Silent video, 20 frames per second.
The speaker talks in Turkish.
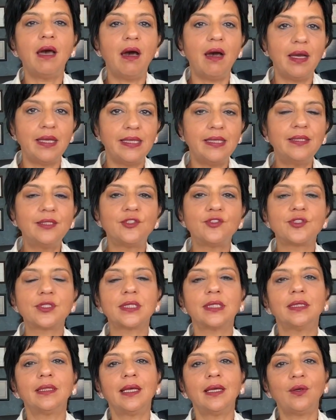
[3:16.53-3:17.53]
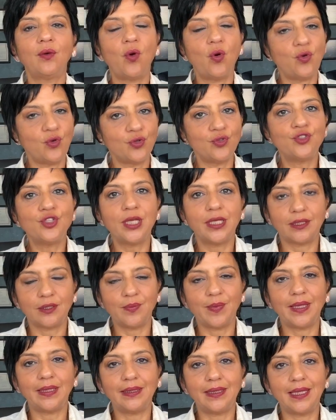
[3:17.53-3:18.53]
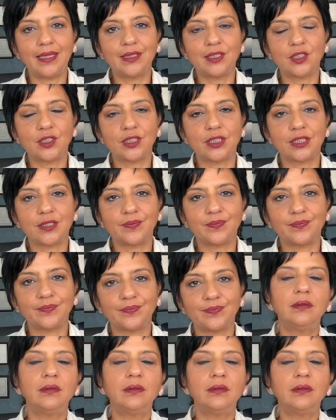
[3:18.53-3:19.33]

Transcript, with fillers: aile açısından koruyucu etmenlerdir.